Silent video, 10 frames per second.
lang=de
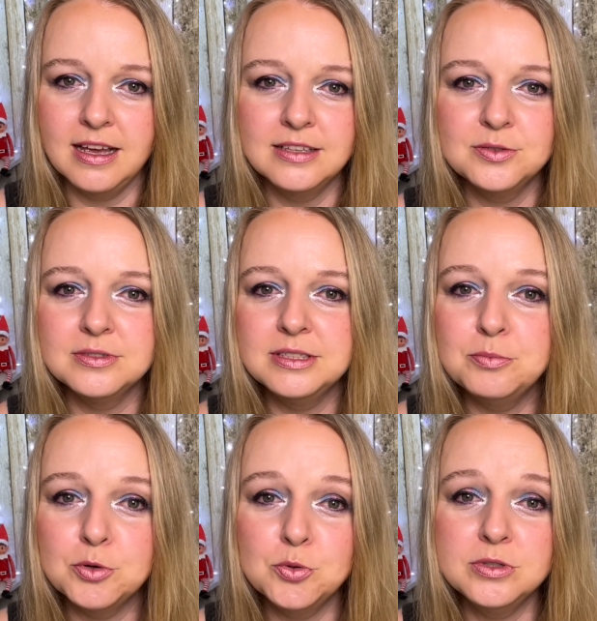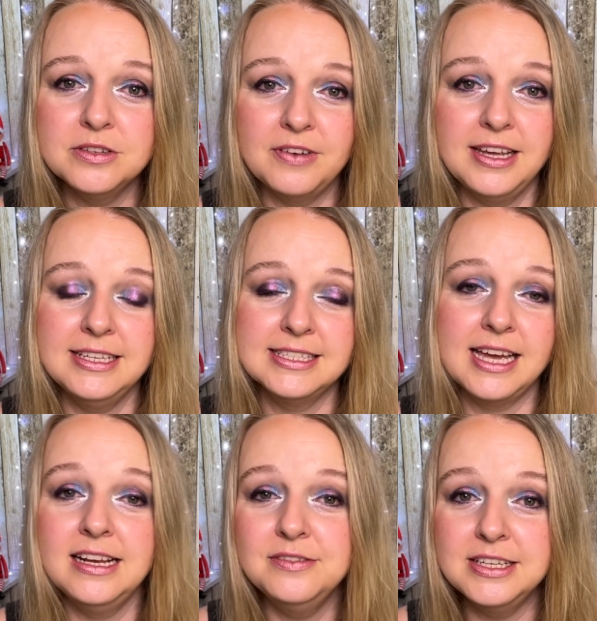Also die Produkte weichen
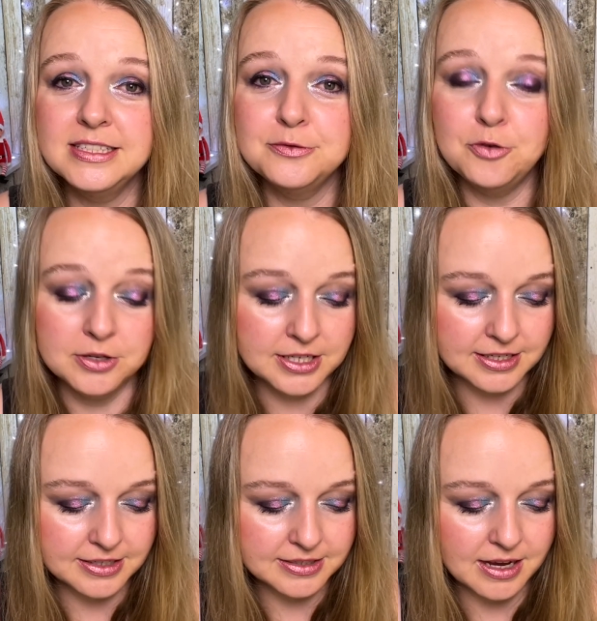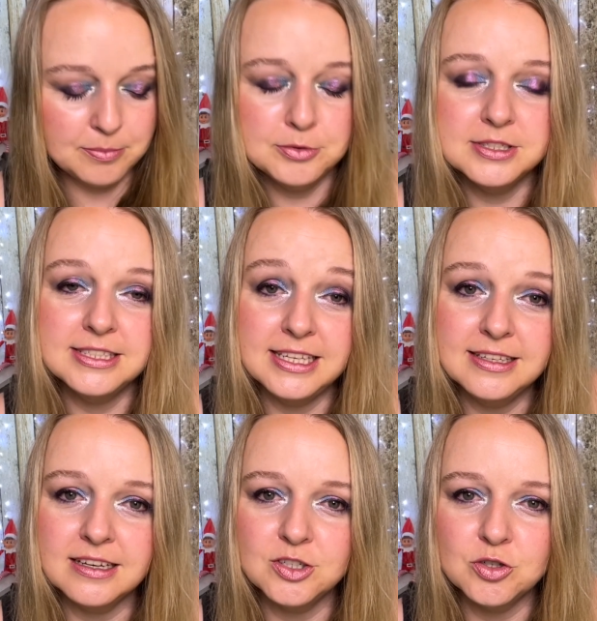teilweise voneinander ab und das sehe
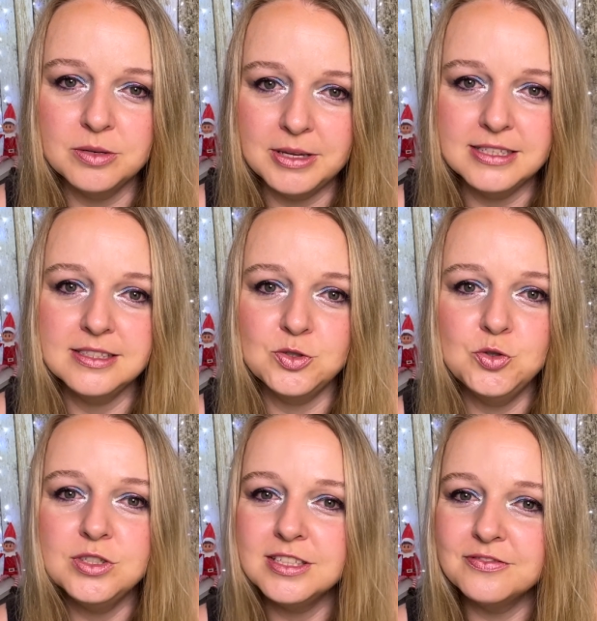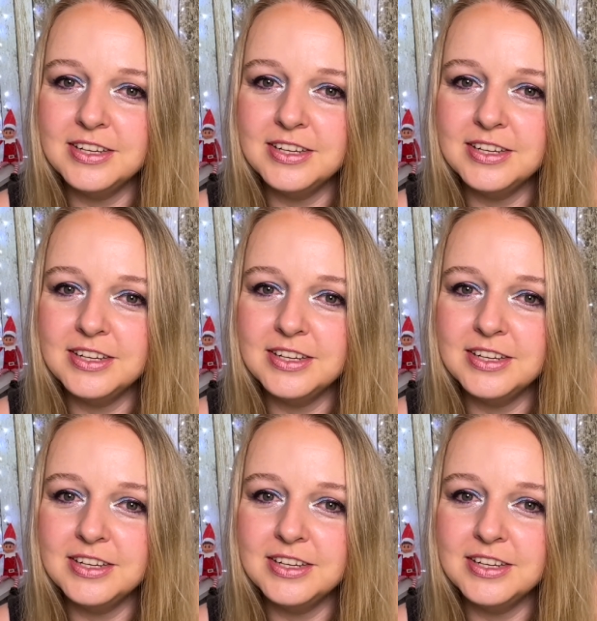ich gerade schon im ersten Türchen,